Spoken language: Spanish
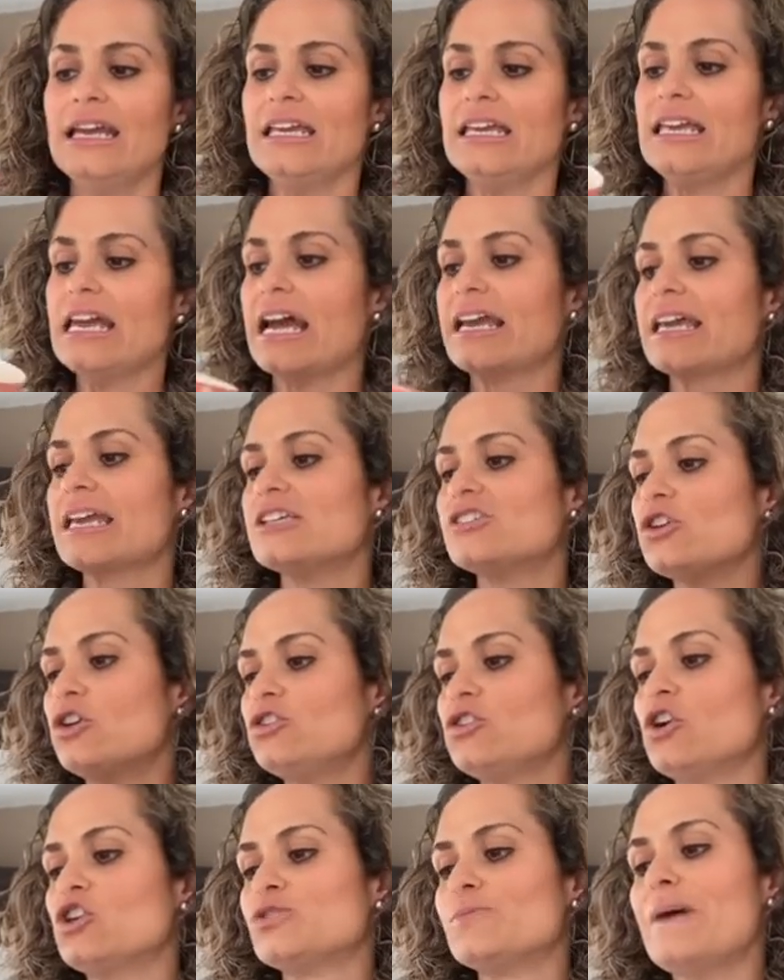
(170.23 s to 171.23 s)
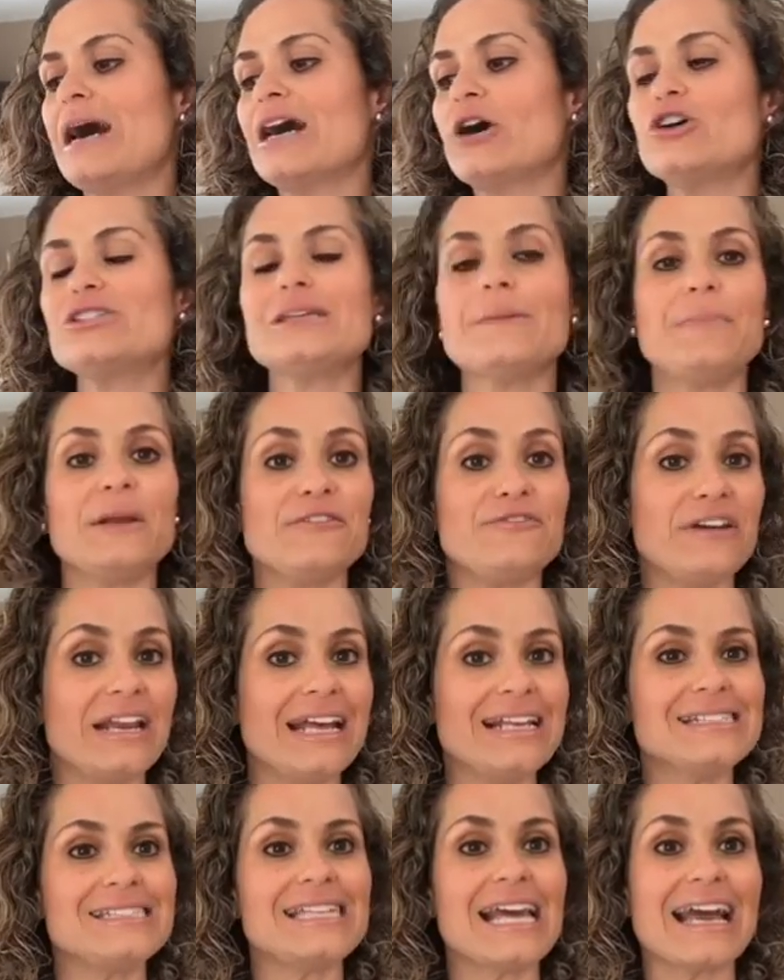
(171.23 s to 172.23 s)
Y aquí son dos mangos, de
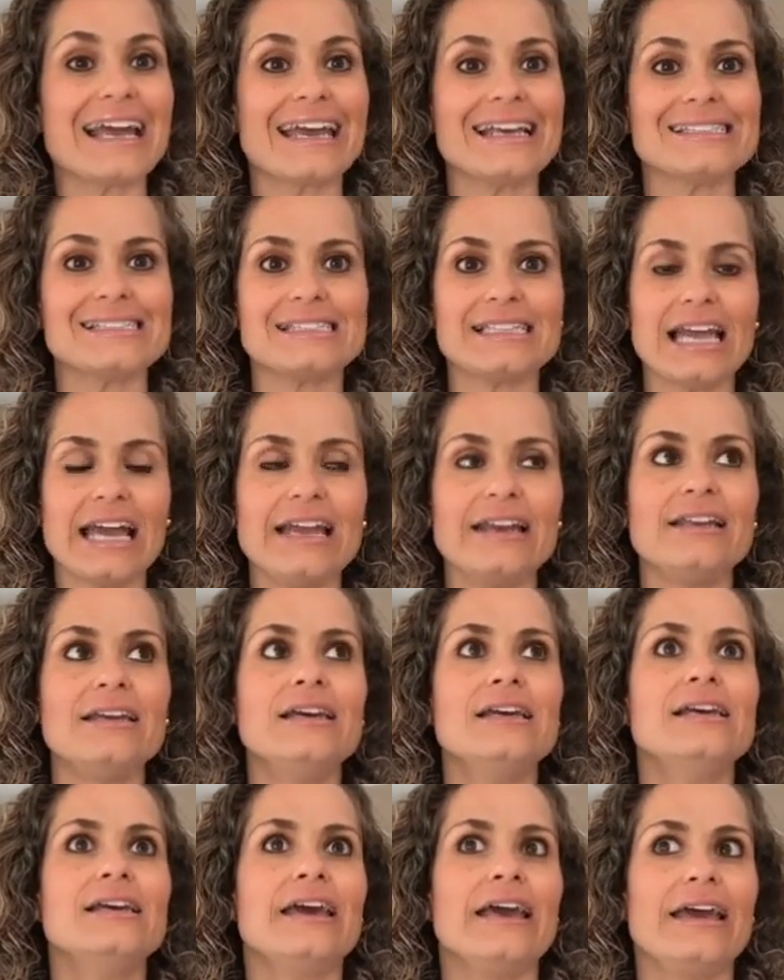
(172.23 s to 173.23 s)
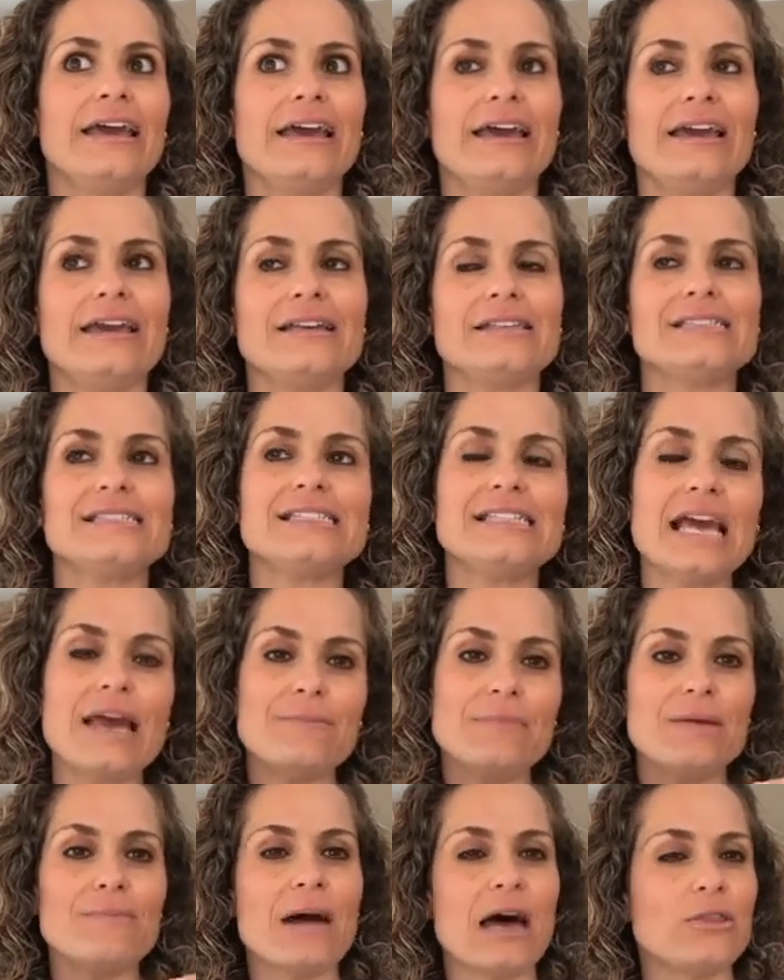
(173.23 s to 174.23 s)
preferencia que estén eh,
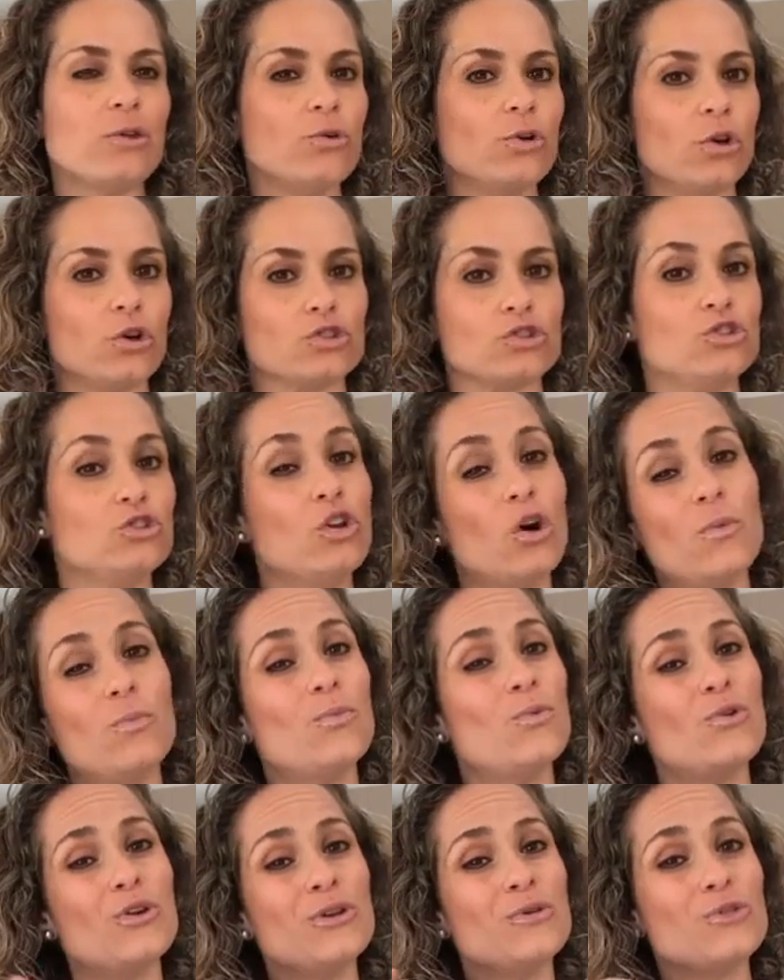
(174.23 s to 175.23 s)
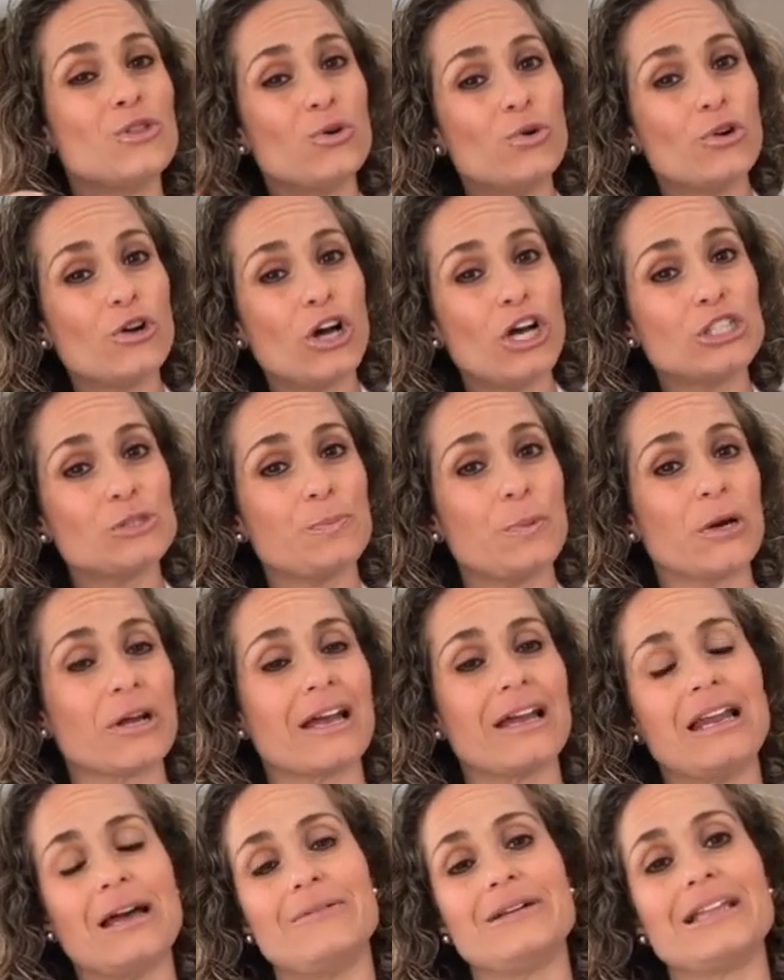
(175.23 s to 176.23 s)
semi maduros, no muy duros,
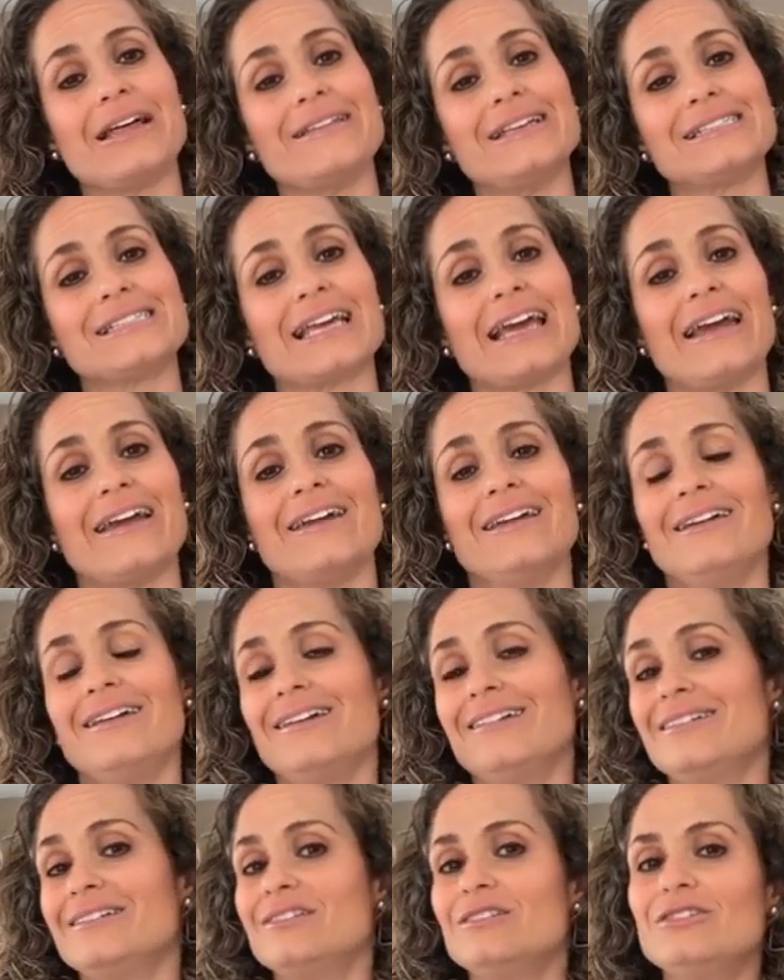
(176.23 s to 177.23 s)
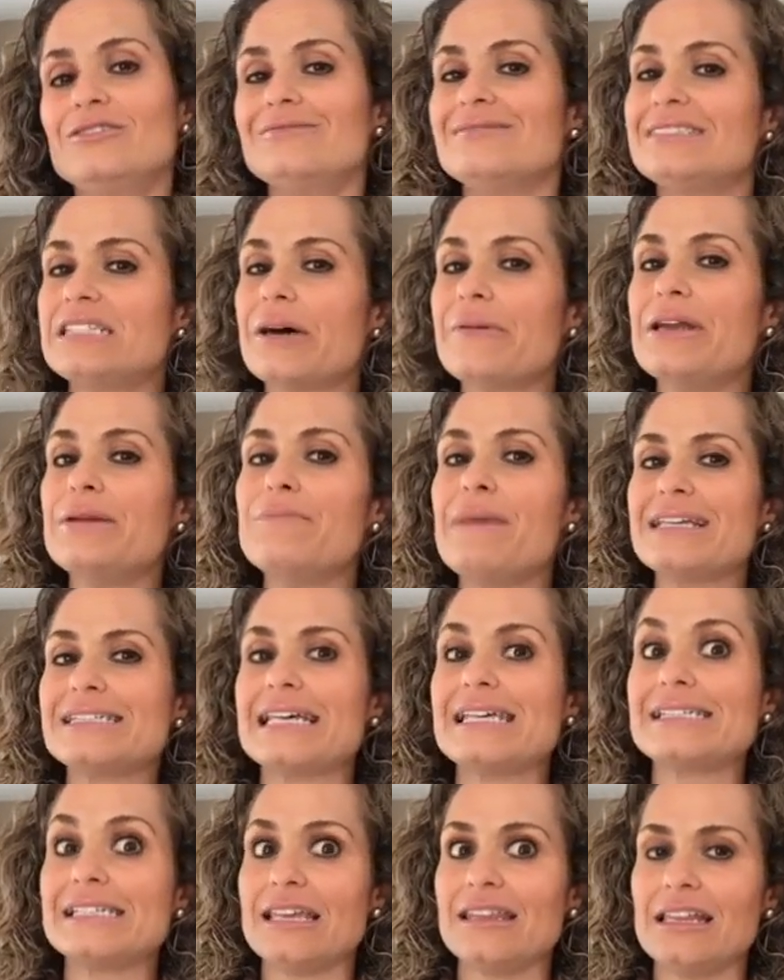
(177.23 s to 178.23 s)
porque la verdad es que mm, saben más
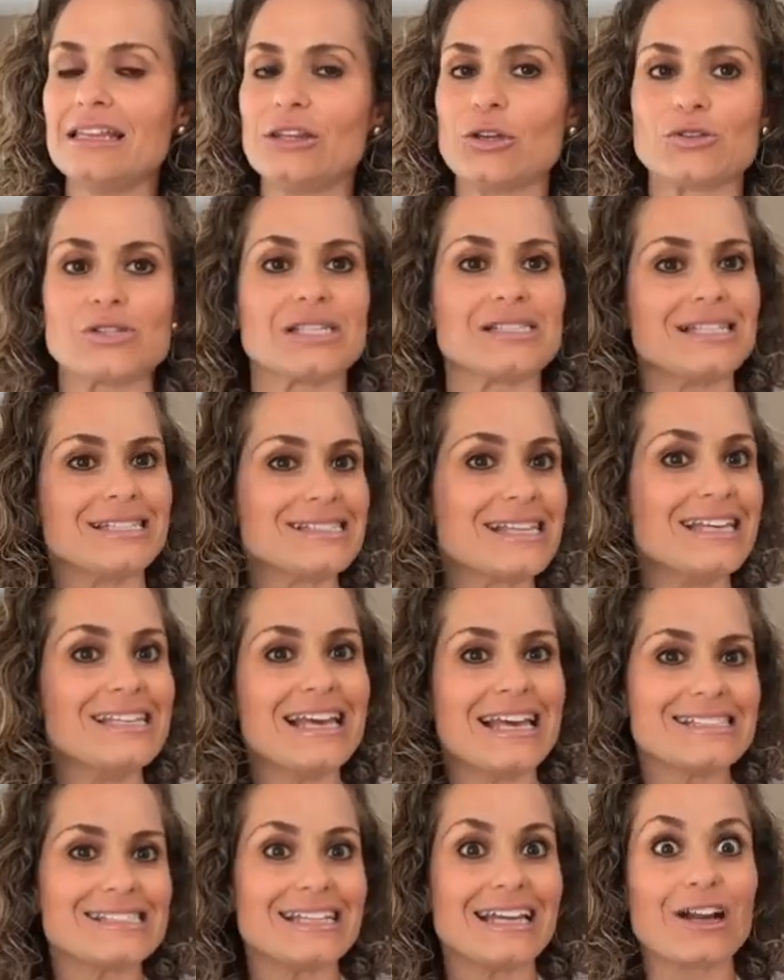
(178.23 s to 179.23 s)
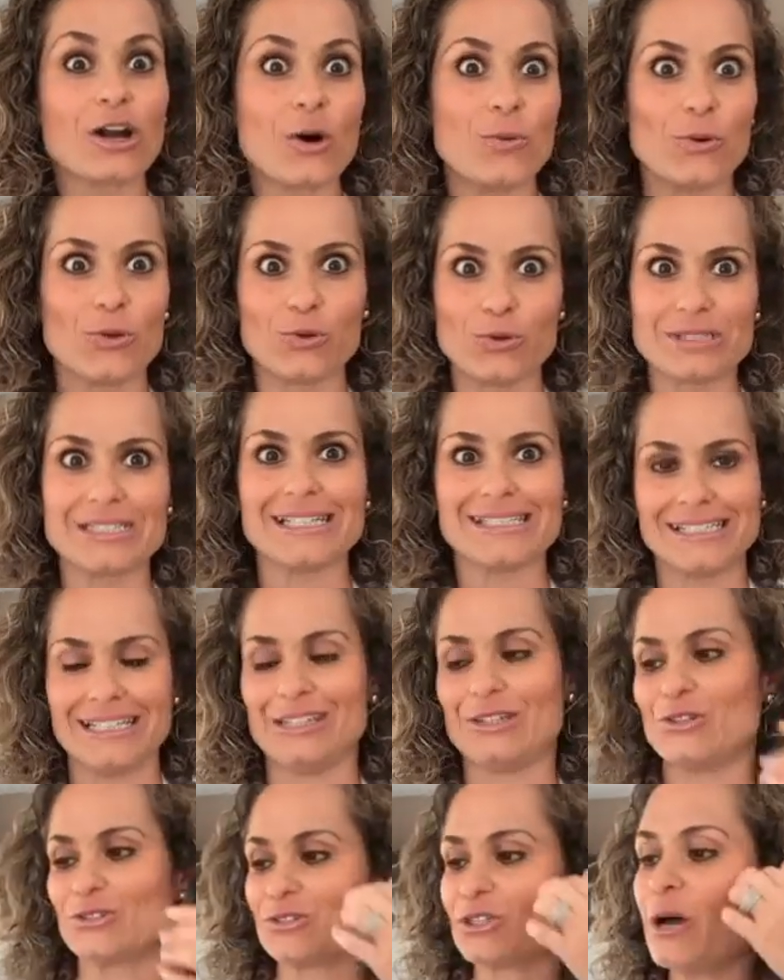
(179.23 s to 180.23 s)
aciditos, así es que ya estén como
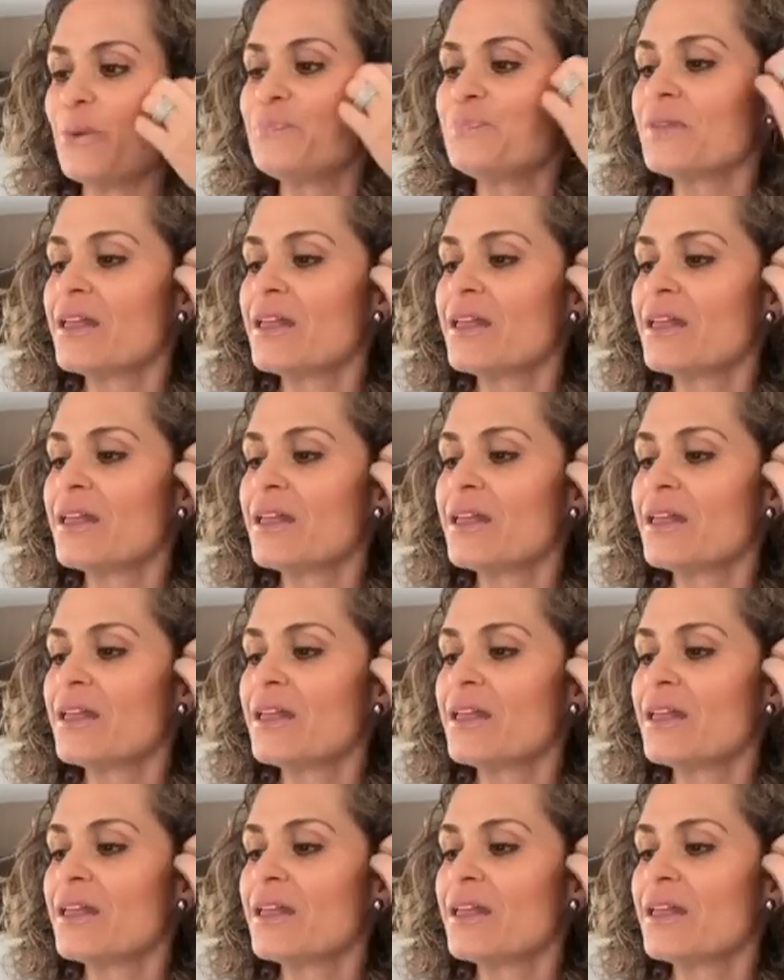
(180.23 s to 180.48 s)
dulcecitos, ¿no?